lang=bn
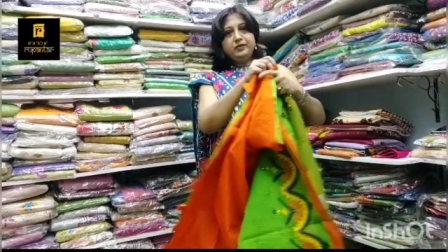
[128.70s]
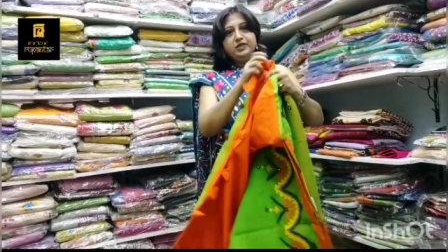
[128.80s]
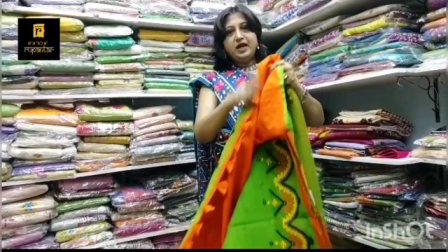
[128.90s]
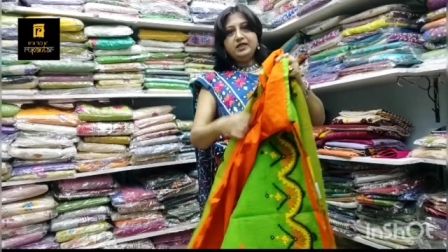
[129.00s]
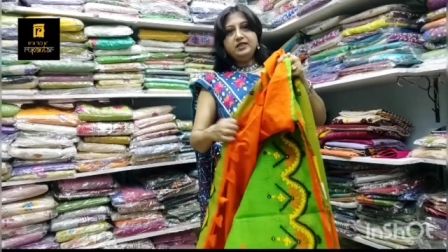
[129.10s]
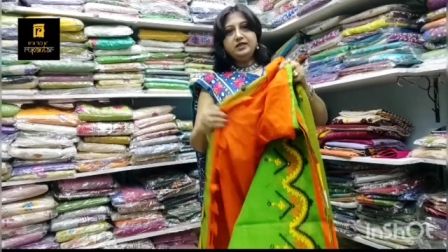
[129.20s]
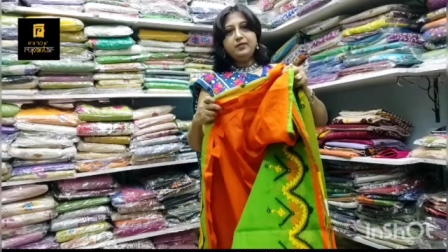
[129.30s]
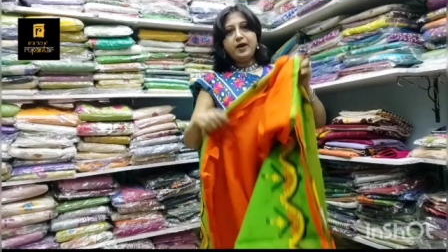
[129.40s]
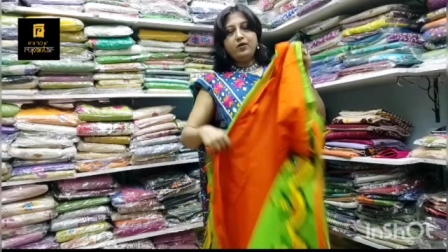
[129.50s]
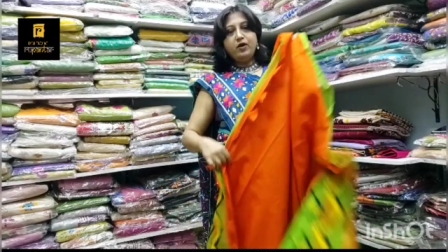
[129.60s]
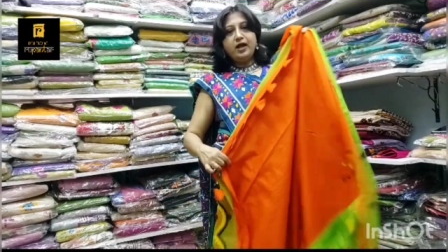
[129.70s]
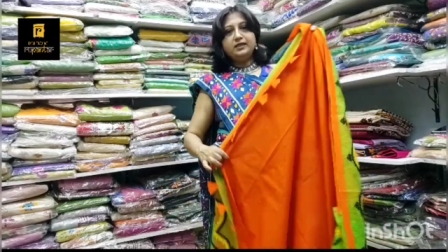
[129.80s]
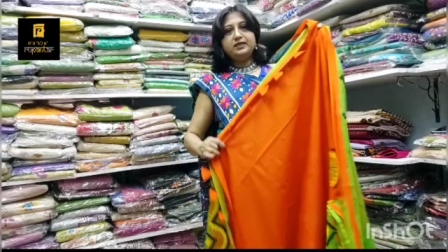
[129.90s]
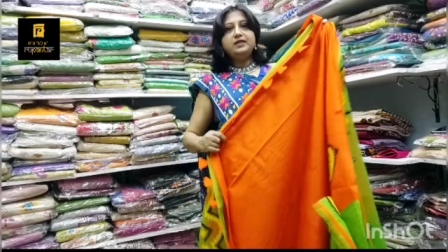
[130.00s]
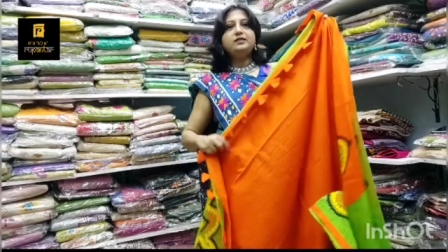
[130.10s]
যার যেটা ভালো
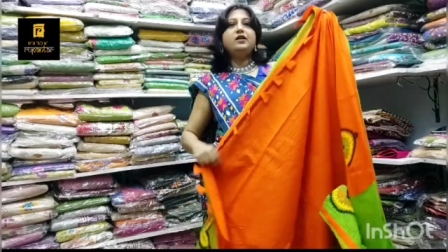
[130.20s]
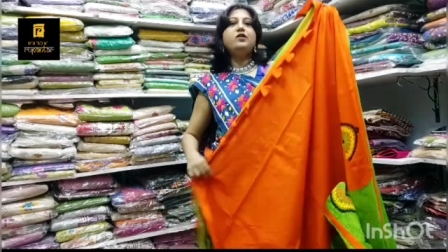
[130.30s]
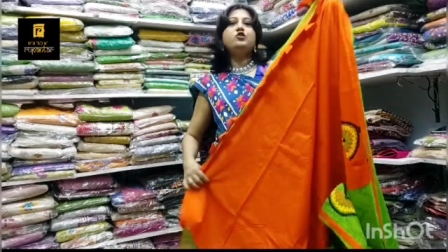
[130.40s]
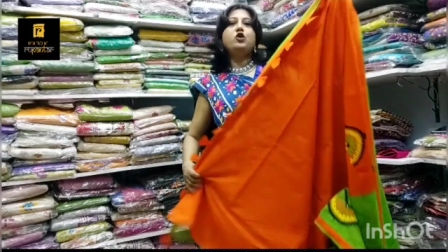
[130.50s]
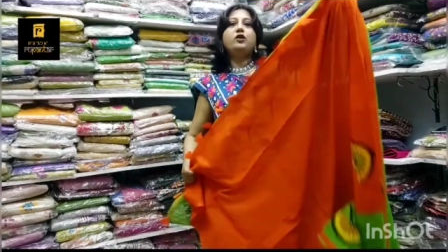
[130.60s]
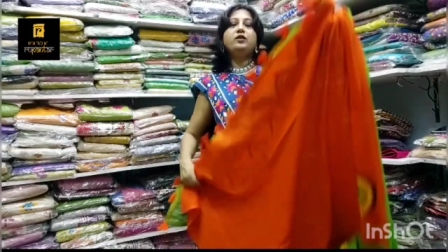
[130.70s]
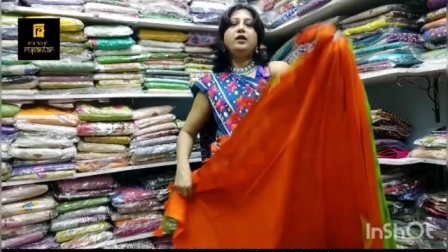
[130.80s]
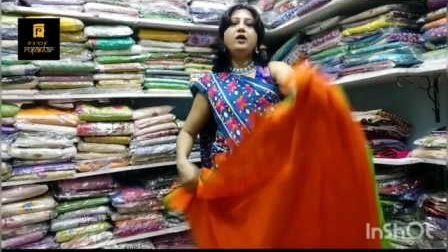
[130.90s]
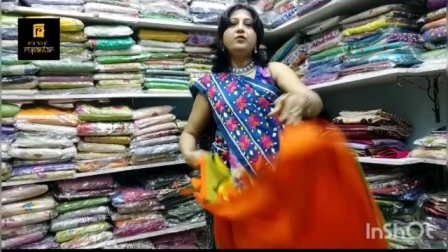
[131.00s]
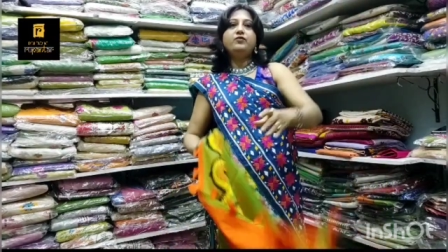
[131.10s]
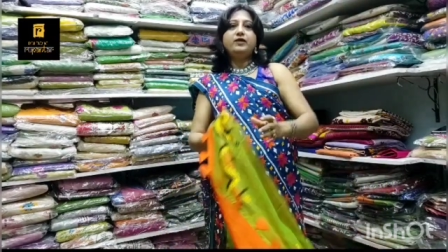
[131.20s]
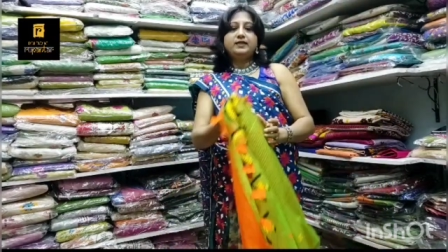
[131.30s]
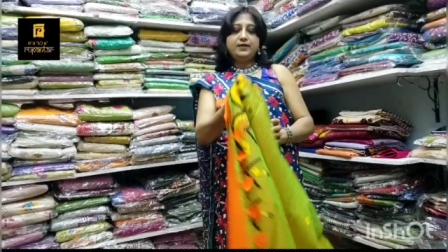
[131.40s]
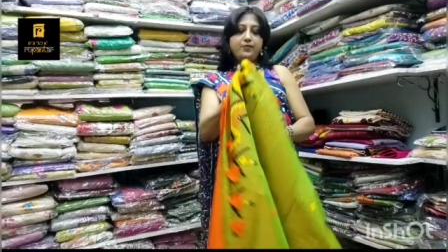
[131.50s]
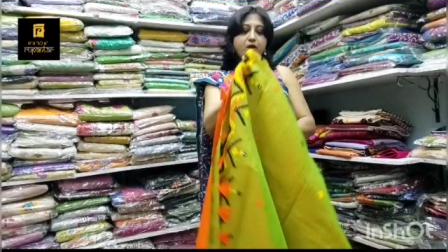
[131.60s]
লাগছে স্ক্রিনশট দিয়ে আমার
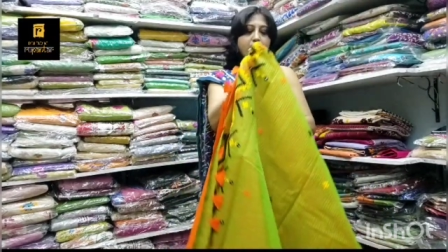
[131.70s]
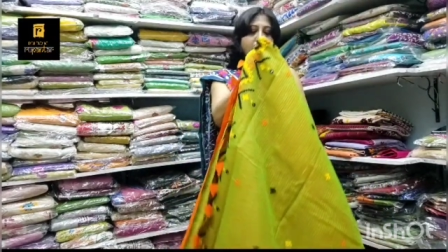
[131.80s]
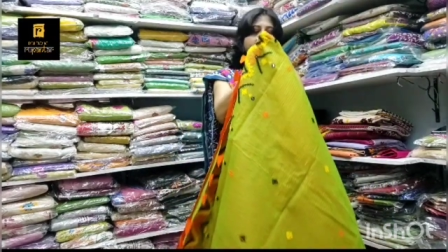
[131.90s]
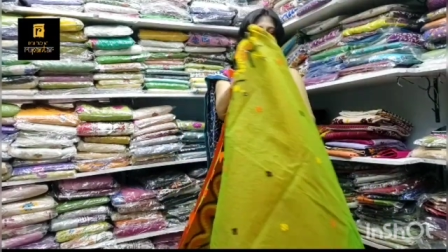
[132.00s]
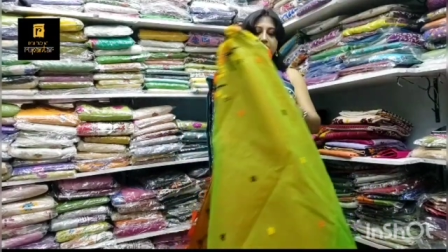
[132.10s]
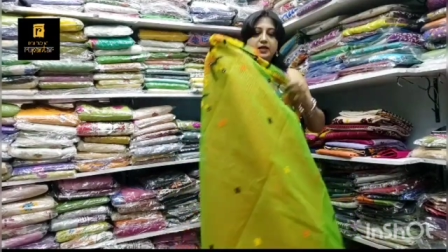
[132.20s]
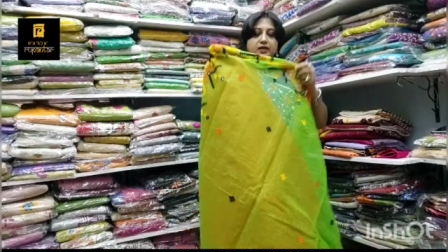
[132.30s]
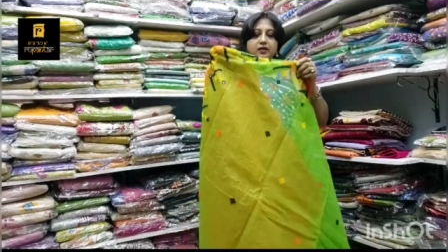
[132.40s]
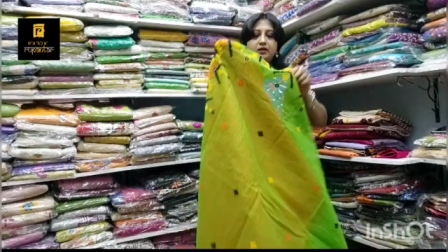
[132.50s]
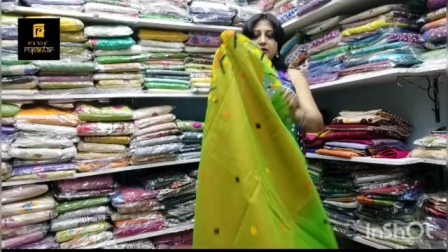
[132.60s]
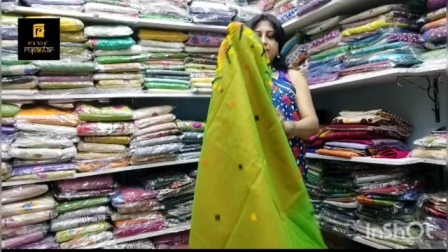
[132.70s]
হোয়াটসঅ্যাপ নাম্বারে পাঠিয়ে দিন